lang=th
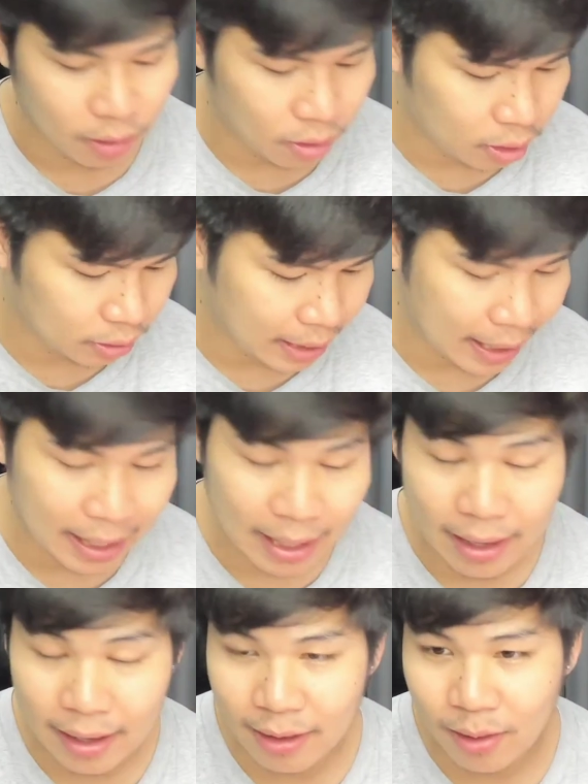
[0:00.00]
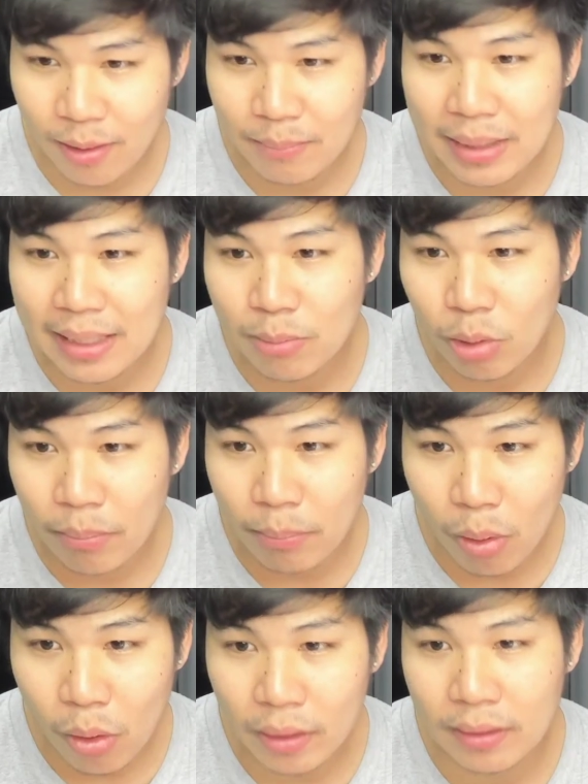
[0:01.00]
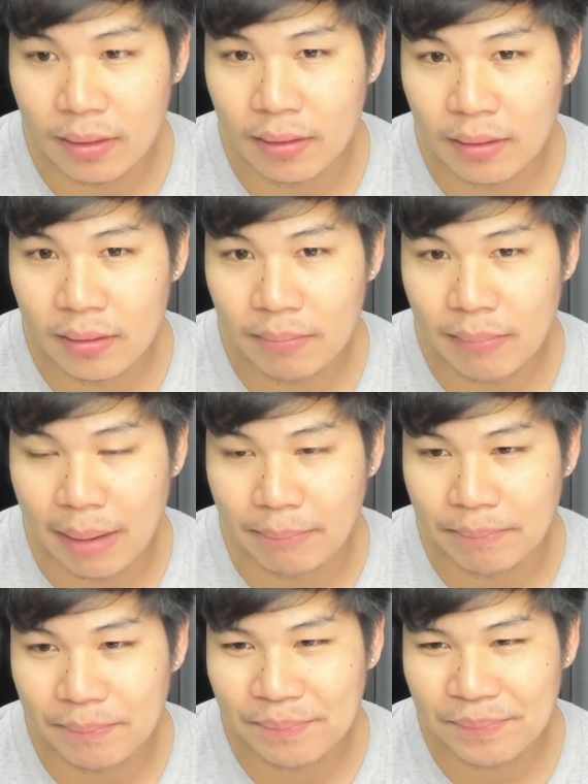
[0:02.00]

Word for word: ก็จะแล้วก็มีพวกพ่นแบบ